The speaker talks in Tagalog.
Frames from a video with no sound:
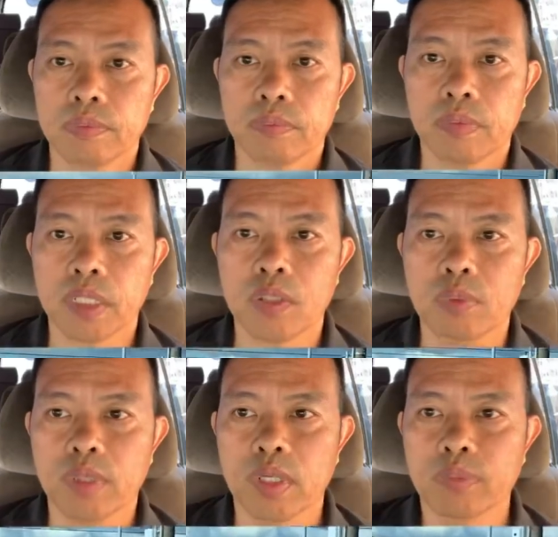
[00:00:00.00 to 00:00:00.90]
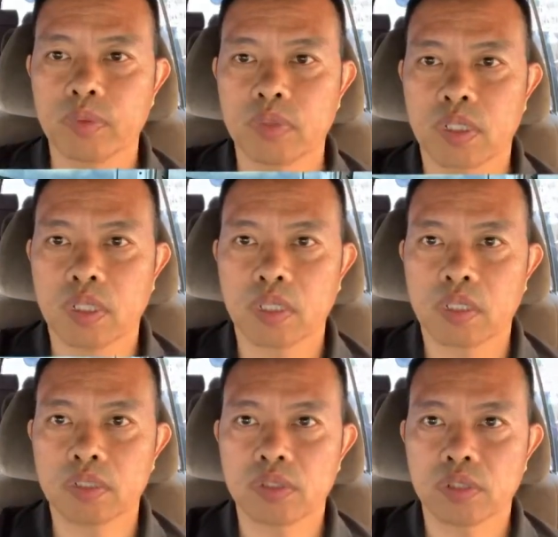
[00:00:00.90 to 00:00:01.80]
Magandang umaga po sa
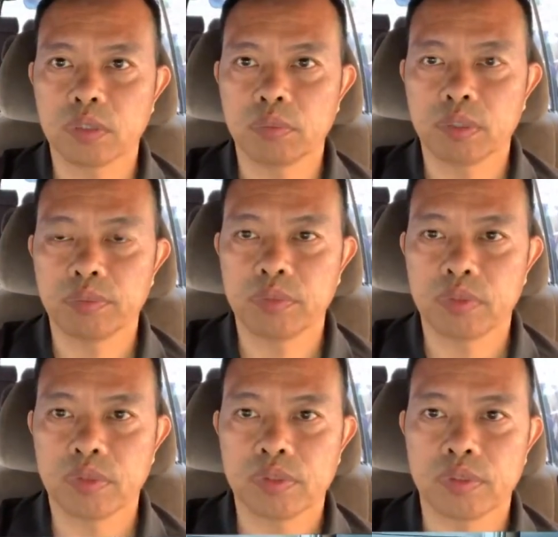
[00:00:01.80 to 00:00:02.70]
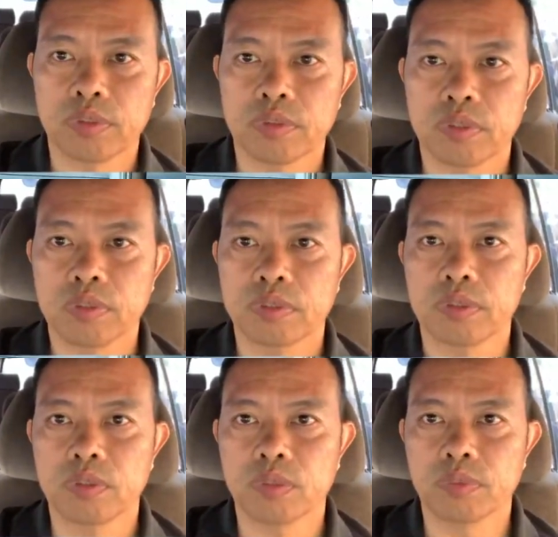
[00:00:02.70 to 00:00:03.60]
lahat sa ating mga viewers, listeners
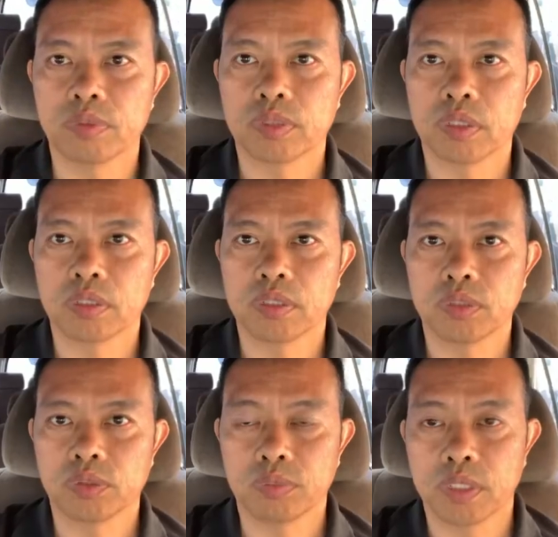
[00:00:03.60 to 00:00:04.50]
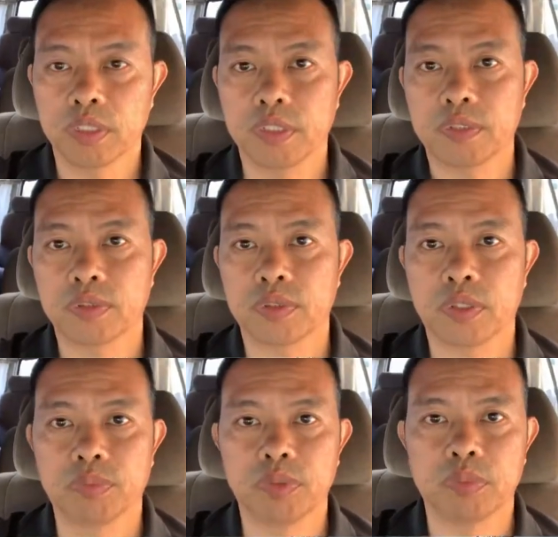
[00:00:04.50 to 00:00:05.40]
dito po sa ating YouTube channel
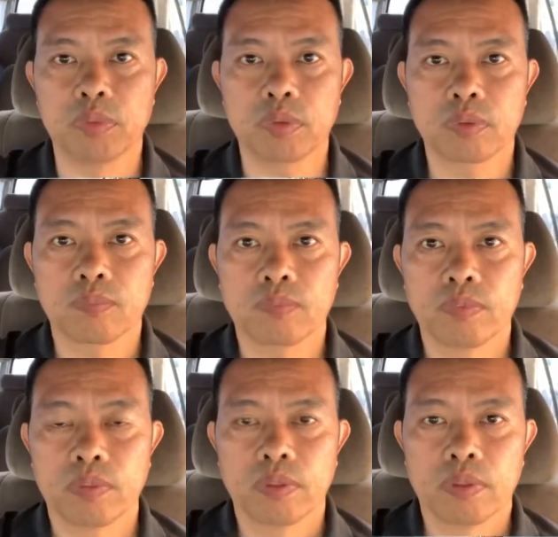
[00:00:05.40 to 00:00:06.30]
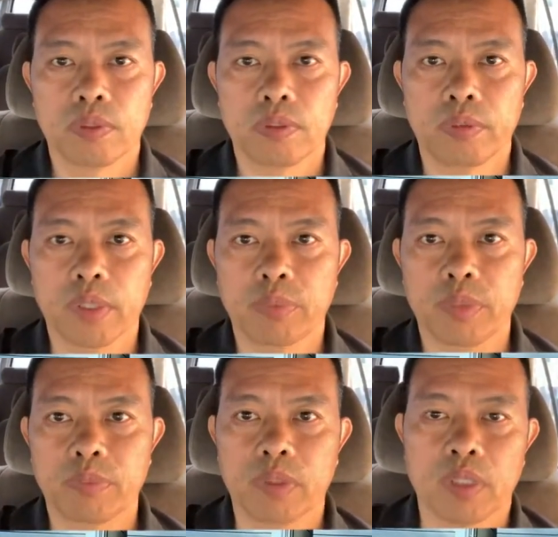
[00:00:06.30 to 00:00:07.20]
sa Facebook. Maraming
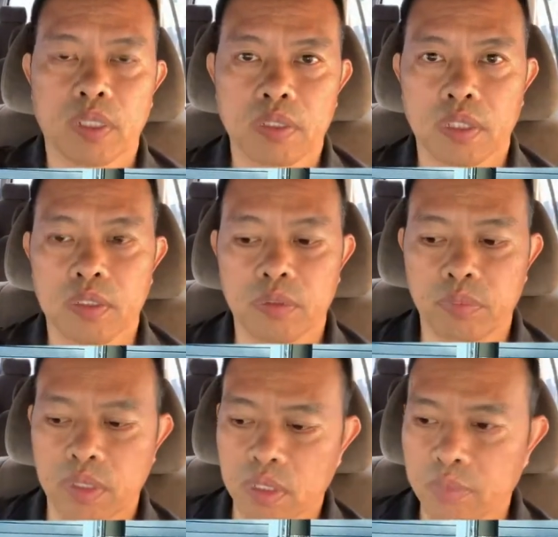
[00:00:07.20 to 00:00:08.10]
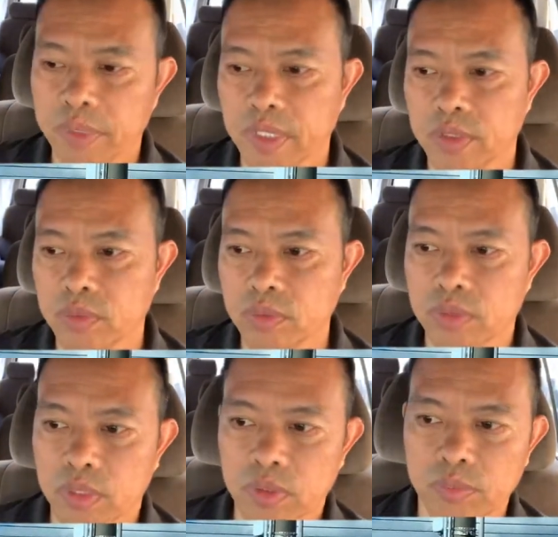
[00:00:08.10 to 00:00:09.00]
kapayapaan at habag beyond
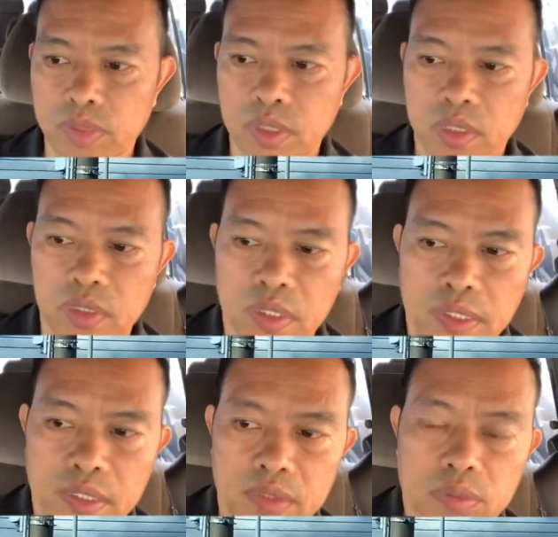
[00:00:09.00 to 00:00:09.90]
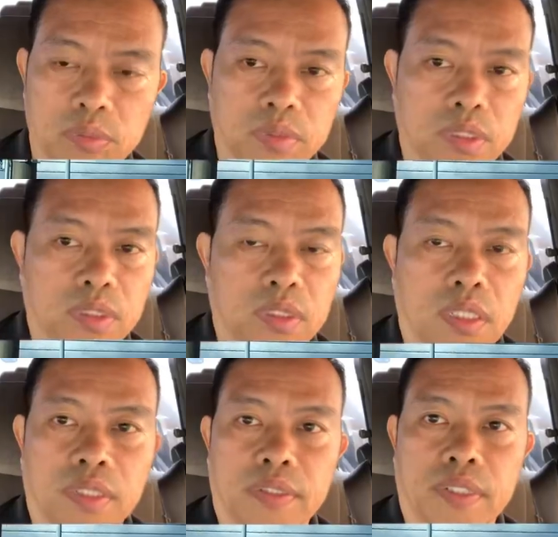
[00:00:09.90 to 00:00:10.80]
Diyos ay suma sa atin lahat sa
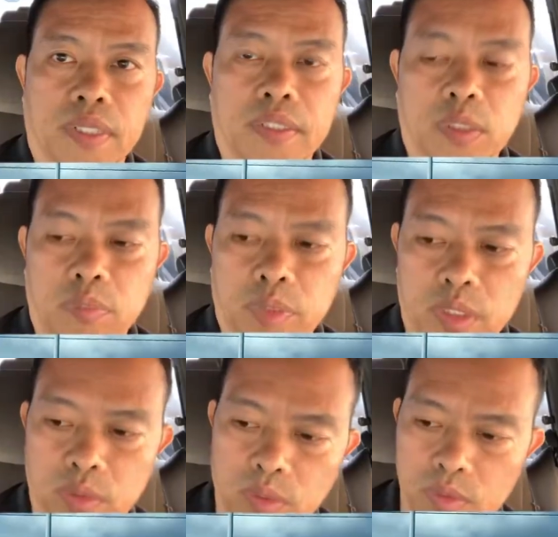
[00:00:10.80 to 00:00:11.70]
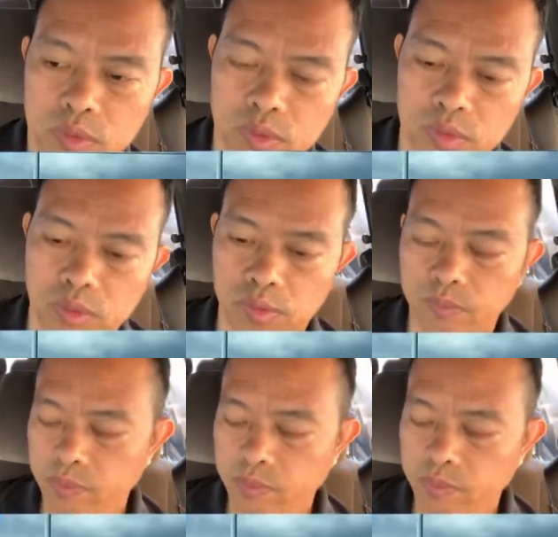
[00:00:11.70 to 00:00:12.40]
ng ating Panginoon Kristo.